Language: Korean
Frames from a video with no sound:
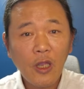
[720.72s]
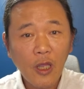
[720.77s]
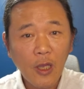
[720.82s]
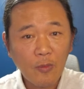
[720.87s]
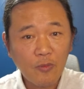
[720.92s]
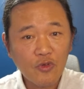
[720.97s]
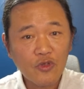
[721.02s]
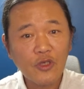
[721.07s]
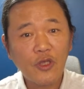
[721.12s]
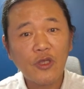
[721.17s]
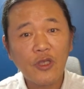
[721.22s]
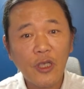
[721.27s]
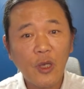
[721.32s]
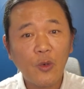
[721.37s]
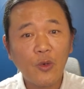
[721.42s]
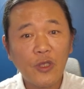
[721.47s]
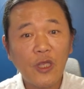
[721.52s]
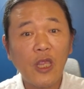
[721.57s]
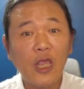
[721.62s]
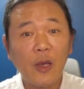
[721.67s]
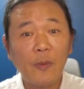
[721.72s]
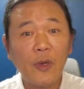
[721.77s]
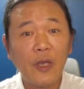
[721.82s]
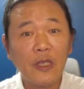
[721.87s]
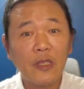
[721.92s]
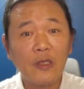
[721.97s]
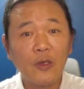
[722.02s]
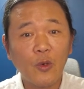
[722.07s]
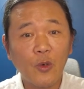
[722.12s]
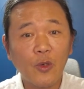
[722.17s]
네, 붙여넣기 한 곳에
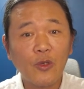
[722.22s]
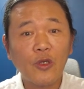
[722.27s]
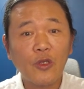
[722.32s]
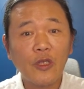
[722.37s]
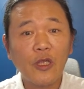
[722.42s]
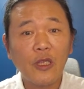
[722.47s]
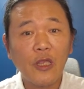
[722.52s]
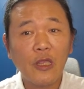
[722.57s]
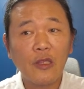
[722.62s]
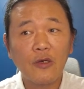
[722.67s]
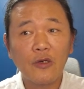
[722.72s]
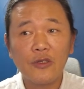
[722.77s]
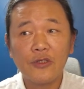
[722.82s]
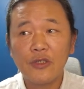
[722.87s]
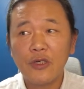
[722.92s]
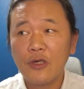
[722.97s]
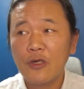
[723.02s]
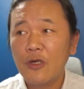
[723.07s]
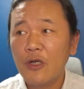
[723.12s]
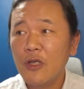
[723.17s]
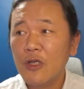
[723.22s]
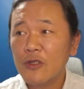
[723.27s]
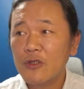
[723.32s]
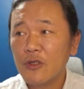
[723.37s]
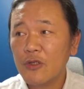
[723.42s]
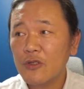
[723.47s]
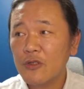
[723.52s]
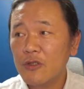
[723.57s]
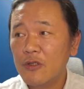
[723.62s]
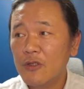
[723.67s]
남아있는 그런 상태가 되는 거죠.
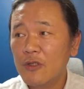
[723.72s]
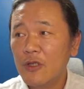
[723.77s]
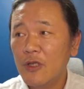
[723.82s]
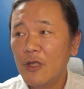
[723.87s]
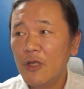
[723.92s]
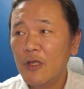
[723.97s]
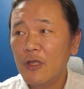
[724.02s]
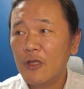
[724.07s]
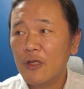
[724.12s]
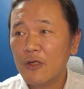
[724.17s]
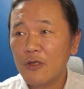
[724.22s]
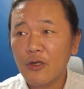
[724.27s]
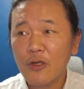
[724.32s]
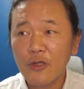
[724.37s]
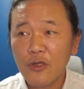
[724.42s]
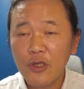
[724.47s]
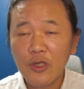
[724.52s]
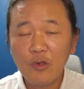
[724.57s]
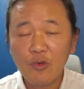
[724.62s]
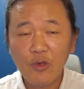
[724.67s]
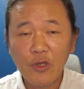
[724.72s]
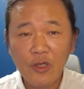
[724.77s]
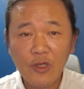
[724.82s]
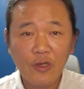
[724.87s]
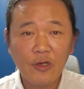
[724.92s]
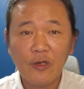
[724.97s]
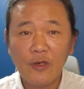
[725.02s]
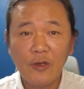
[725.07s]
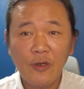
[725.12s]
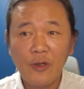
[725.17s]
저는 그러기
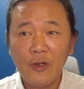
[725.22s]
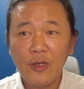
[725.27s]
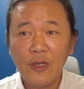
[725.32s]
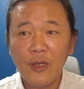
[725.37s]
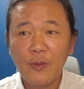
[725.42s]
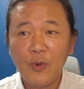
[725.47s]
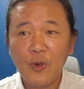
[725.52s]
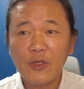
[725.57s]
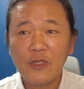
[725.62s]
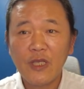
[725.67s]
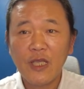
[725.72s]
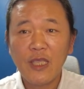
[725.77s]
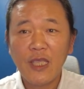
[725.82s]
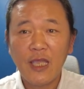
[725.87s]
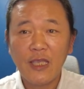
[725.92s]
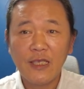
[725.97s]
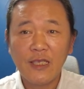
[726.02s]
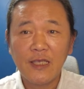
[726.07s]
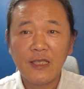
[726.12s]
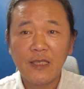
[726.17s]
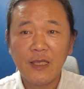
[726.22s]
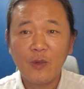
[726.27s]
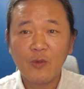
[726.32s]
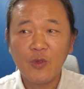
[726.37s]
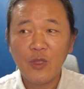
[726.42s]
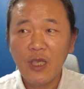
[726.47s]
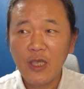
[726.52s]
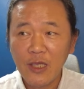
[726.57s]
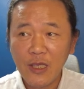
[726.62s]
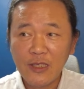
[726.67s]
위해서 복사한 게 아니기
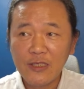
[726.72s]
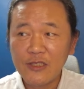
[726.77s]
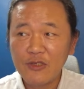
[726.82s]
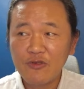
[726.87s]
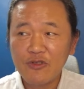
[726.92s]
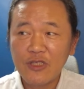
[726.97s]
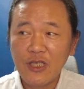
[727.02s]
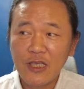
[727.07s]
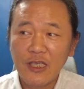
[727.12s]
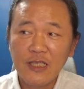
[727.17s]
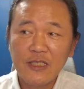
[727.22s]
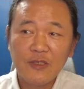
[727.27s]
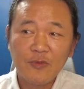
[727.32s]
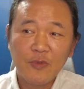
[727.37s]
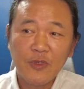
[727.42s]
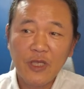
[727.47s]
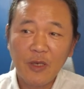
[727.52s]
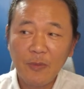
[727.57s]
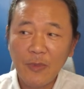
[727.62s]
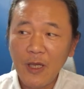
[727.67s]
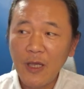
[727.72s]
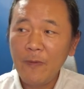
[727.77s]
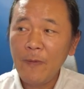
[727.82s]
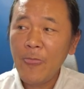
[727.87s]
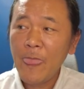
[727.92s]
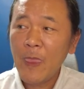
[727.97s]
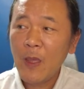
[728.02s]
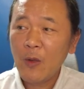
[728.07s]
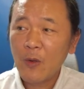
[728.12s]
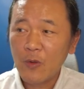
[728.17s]
때문에 얘를 지우진 않겠습니다만
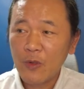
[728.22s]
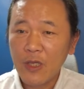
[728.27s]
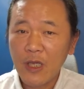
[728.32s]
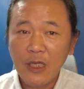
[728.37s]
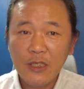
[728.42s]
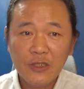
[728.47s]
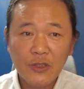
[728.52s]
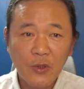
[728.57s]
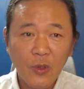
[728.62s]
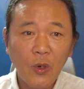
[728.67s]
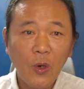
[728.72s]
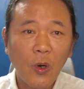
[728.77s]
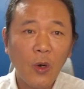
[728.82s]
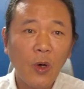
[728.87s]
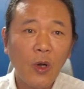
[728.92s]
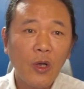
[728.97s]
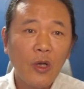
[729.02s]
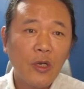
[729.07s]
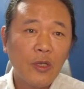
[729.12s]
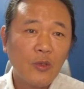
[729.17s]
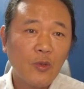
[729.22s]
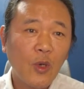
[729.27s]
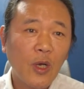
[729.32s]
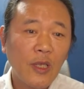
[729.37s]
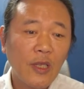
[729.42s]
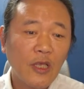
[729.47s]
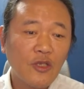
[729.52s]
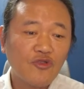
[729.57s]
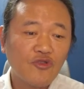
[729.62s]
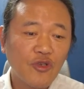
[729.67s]
그렇게 하시고 또
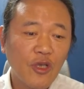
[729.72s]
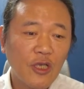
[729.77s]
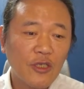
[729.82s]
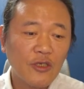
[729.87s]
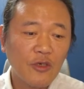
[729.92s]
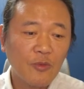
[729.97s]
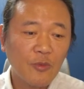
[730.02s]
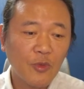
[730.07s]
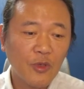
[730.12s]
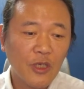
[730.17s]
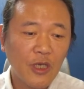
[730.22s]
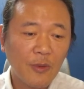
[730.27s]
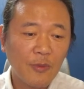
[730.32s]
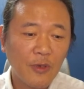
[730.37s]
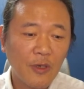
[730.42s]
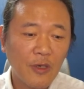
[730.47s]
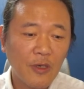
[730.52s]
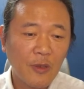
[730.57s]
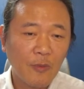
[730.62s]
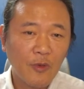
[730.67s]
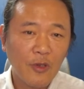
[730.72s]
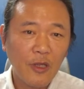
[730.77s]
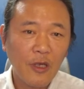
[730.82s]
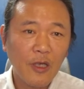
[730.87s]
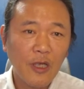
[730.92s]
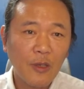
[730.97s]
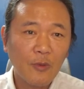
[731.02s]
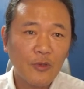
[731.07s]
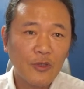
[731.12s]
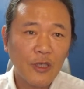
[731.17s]
하나 중요한 점은 뭐냐면 한번
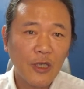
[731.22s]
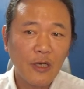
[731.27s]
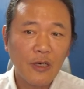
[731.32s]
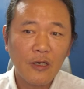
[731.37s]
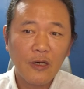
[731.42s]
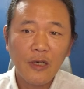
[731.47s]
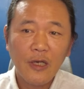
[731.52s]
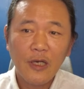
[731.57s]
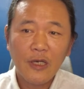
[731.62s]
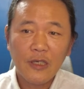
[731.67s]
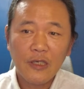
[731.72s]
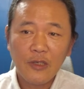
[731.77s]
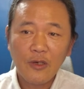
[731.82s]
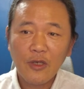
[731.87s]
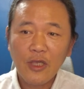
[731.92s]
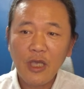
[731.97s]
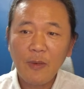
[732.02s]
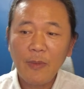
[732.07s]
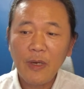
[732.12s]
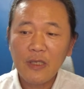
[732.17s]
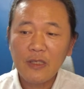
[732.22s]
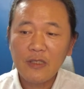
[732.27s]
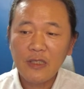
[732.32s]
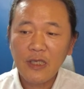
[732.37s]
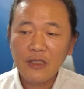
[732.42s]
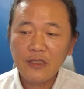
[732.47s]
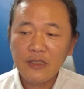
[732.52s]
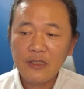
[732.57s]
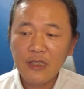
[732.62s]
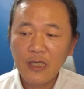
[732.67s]
생각해 보세요. 이렇게 많은
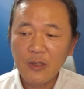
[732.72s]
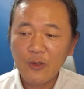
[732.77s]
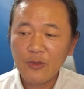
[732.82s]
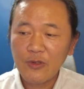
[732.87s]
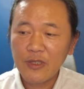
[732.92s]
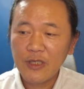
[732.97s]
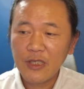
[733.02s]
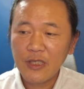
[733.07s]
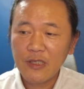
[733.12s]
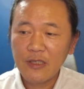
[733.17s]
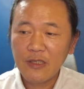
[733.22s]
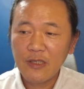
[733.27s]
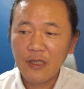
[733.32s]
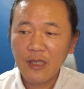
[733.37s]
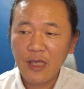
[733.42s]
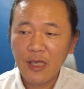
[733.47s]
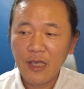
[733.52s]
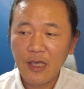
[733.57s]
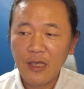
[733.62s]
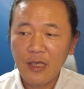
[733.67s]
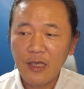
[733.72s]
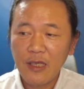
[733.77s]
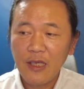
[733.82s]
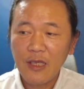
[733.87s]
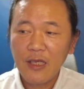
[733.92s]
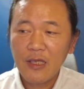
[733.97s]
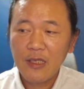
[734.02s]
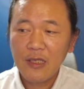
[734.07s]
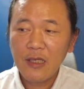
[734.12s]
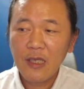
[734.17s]
사진 자료들이 있는데
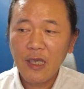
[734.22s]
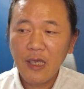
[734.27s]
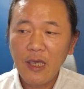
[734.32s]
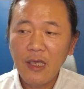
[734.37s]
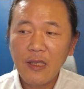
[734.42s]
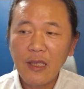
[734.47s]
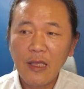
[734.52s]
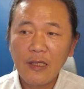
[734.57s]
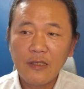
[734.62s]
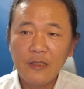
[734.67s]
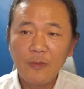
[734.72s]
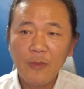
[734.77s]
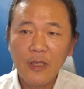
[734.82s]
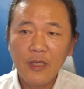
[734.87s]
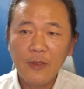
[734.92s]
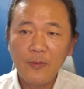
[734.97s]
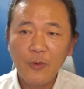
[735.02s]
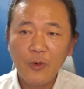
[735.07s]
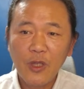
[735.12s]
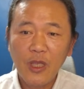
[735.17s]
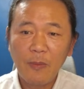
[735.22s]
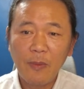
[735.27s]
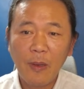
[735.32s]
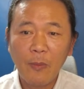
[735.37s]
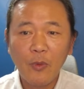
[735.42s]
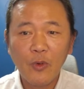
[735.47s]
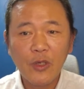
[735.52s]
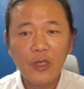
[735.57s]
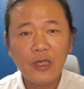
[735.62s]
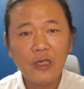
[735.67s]
이게 내 스마트폰의
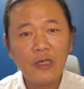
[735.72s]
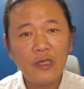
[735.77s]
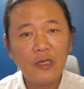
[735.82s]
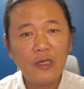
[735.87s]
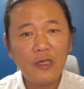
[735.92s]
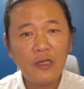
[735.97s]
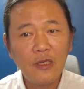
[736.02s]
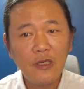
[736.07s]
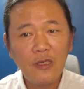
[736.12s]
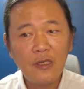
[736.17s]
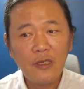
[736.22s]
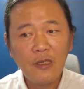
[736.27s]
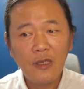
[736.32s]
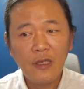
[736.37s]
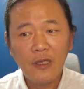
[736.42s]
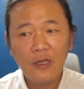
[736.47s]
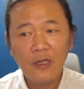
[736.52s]
메모리를